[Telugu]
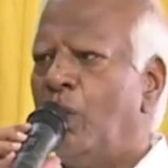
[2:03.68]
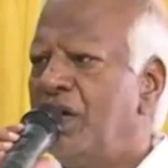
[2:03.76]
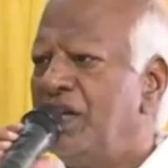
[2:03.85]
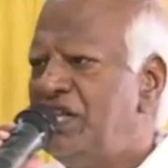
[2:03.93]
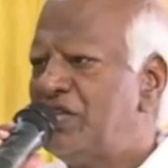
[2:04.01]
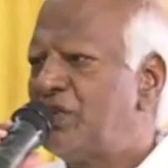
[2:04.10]

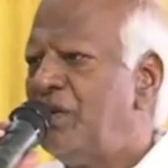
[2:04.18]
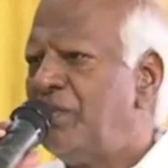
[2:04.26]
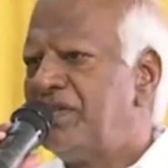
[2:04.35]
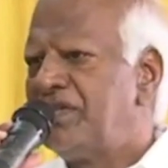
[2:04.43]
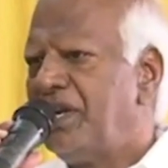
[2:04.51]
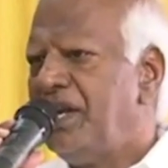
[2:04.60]
లొంగ తీసుకునే
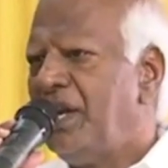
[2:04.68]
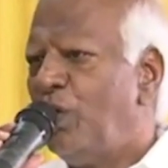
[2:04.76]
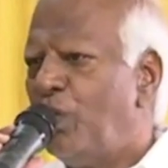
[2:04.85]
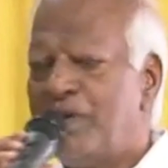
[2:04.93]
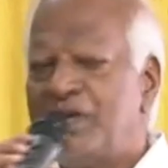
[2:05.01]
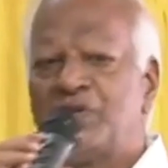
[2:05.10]
పరిస్థితిని
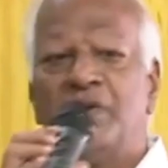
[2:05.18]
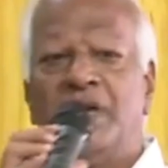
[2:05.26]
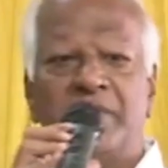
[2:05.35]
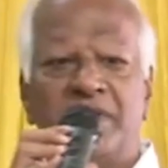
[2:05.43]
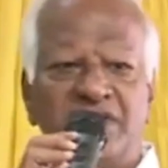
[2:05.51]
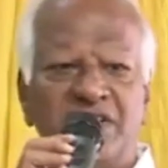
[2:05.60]

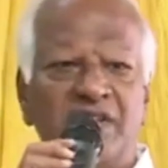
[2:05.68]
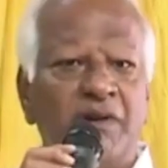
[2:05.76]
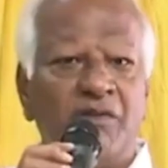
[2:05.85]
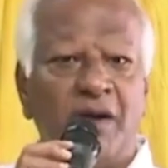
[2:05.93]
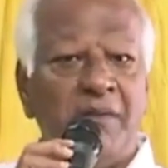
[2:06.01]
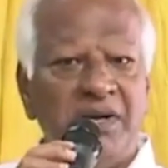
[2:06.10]
లోపరుచుకునే పరిస్థితిని
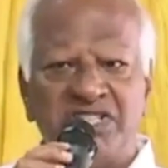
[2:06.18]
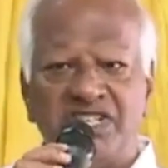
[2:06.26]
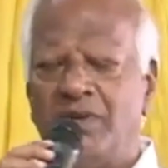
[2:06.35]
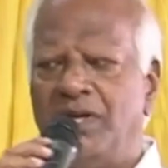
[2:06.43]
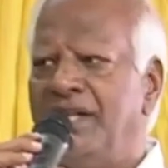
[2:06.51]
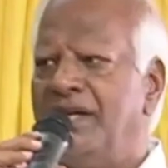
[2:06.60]
మనం
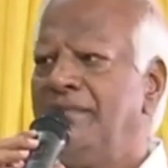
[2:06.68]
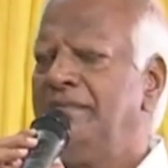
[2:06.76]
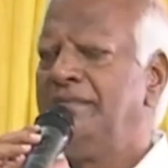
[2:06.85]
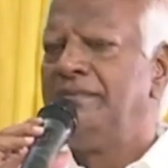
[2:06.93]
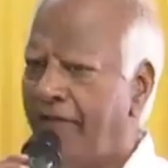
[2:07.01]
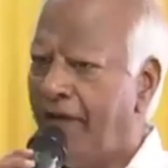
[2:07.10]
గమనించడం లేదా
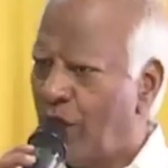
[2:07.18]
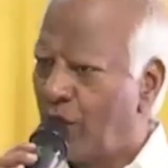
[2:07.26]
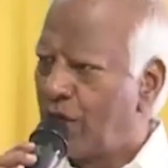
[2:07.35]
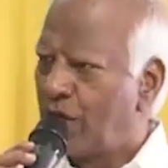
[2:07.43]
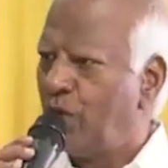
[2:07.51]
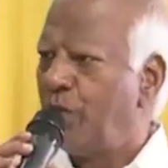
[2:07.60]
వేల
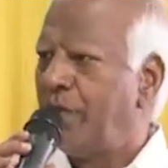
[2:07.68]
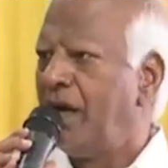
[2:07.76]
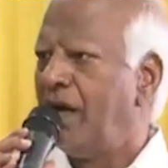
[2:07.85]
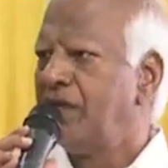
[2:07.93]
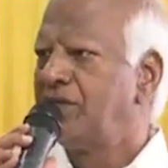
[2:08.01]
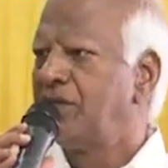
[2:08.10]
కోట్ల
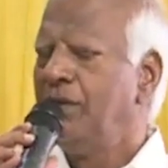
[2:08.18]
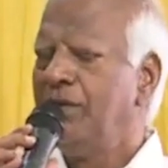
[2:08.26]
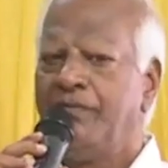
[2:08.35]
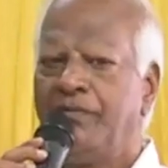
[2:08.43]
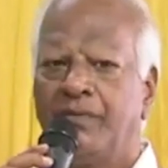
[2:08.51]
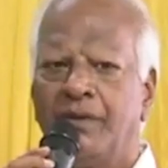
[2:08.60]
రూపాయల ఆస్తులు
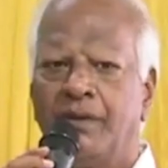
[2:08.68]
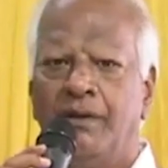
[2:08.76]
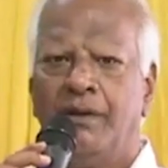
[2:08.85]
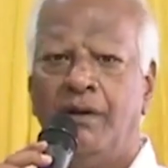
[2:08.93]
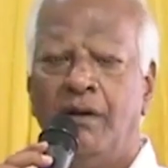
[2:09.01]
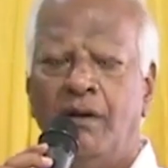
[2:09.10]

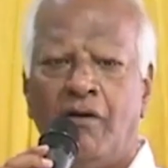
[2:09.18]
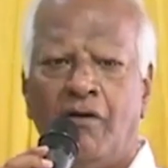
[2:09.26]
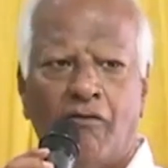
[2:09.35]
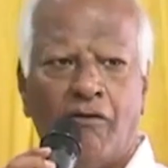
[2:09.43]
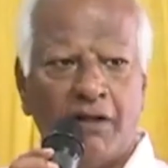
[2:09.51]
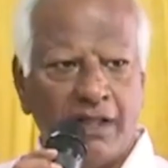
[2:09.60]

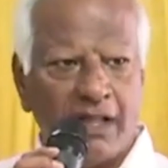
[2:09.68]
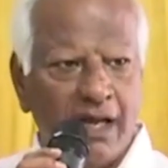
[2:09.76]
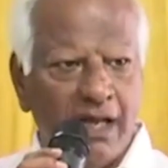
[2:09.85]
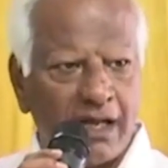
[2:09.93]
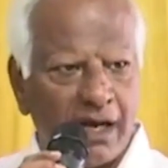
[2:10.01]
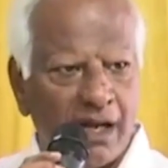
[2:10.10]

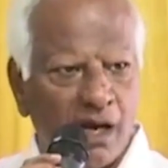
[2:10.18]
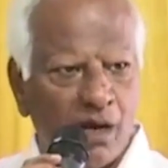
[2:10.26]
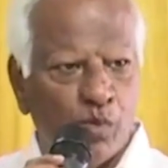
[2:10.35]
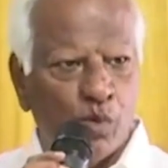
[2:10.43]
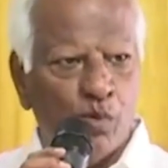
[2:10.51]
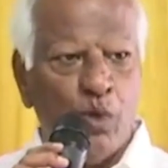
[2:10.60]
వందల ఎకరాల
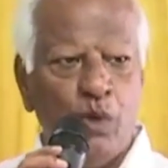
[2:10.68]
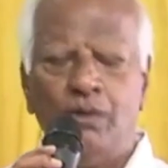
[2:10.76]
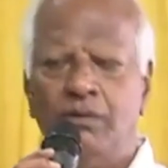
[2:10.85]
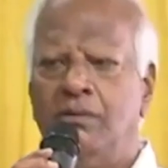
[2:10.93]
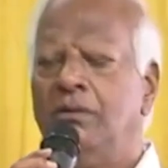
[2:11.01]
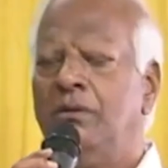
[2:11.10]
భూములు